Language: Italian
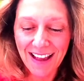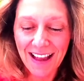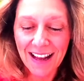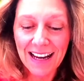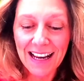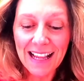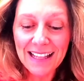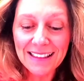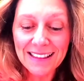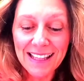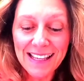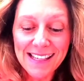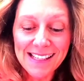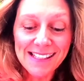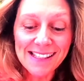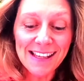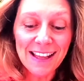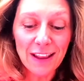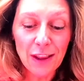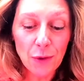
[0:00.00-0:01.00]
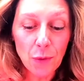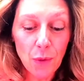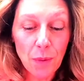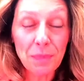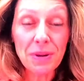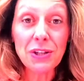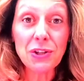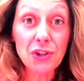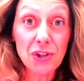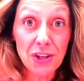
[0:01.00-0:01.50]
La tesi dei due
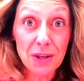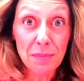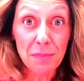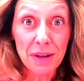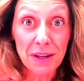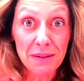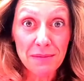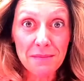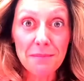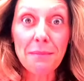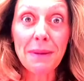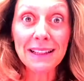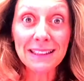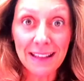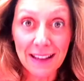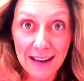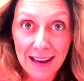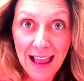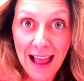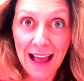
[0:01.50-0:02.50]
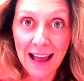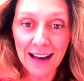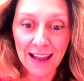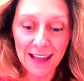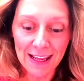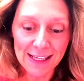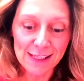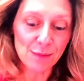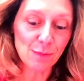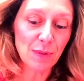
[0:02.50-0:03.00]
principi materiale
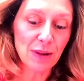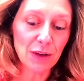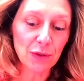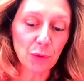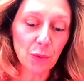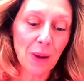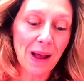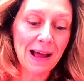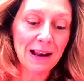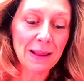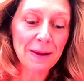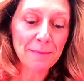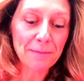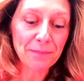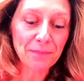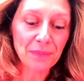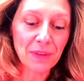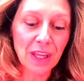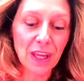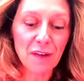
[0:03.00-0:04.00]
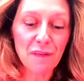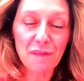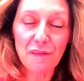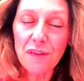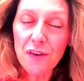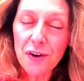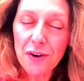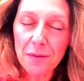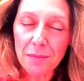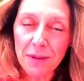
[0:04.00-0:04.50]
e spirituale, che
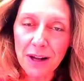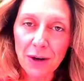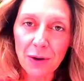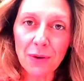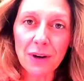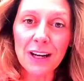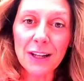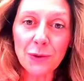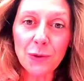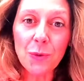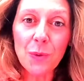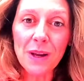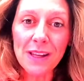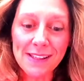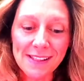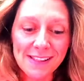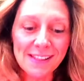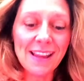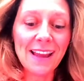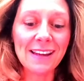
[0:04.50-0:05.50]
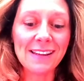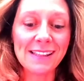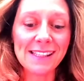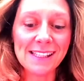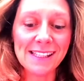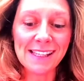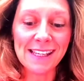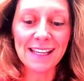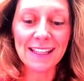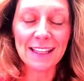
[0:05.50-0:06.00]
formano le due
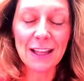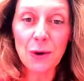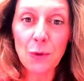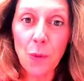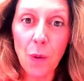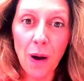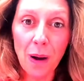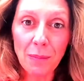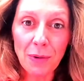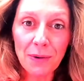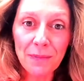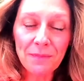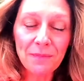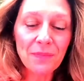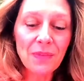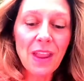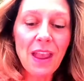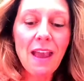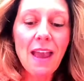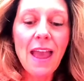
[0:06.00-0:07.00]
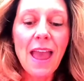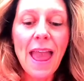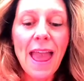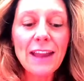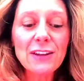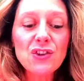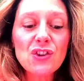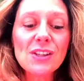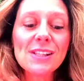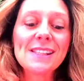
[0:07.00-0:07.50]
essenze dell'uomo,
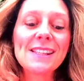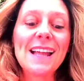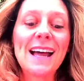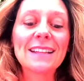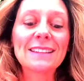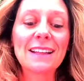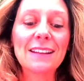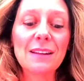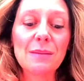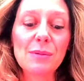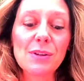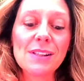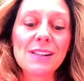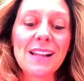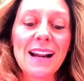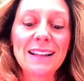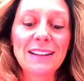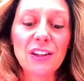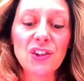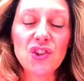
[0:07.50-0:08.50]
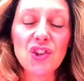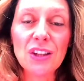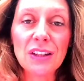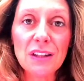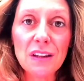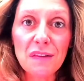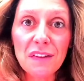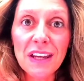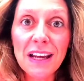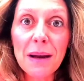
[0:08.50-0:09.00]
è già stata dimostrata
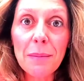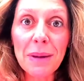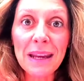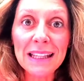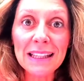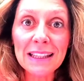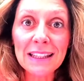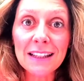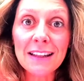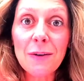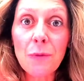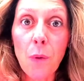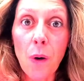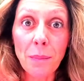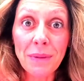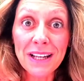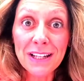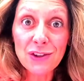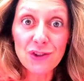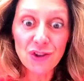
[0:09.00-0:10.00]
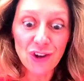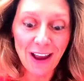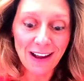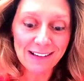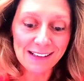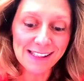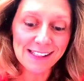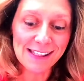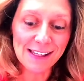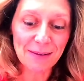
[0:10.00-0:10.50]
scientificamente da uomini
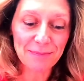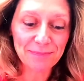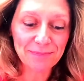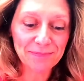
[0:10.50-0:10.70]
eccelsi